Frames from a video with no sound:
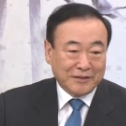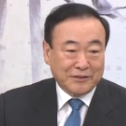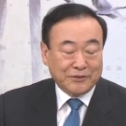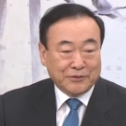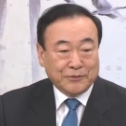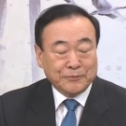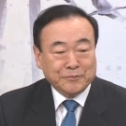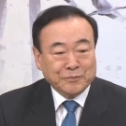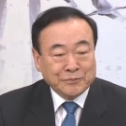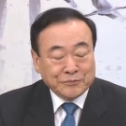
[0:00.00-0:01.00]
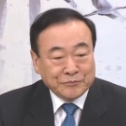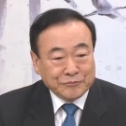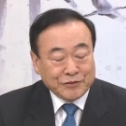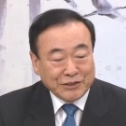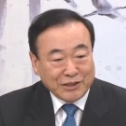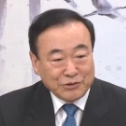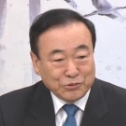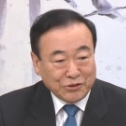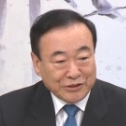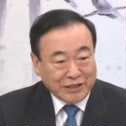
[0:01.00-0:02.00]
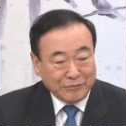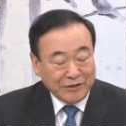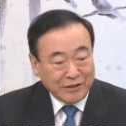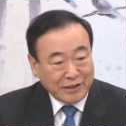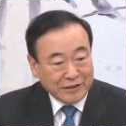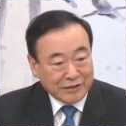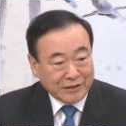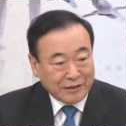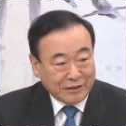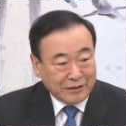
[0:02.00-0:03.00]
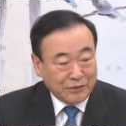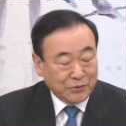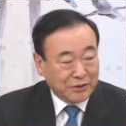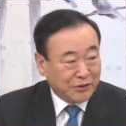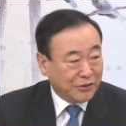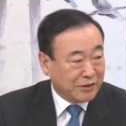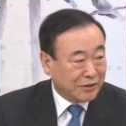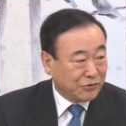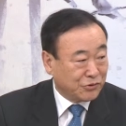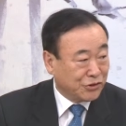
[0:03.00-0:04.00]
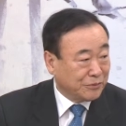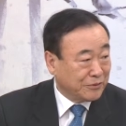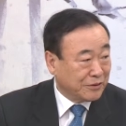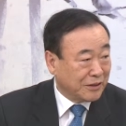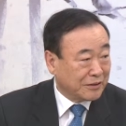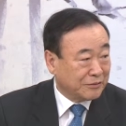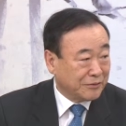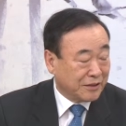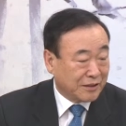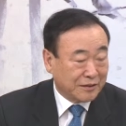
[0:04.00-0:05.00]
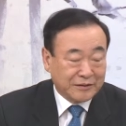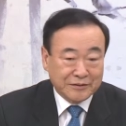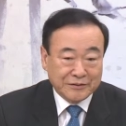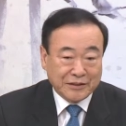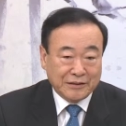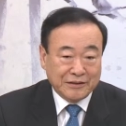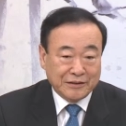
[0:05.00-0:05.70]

대로 지난 6월 3일 날 제가 5대 회장으로 취임을 했습니다. 한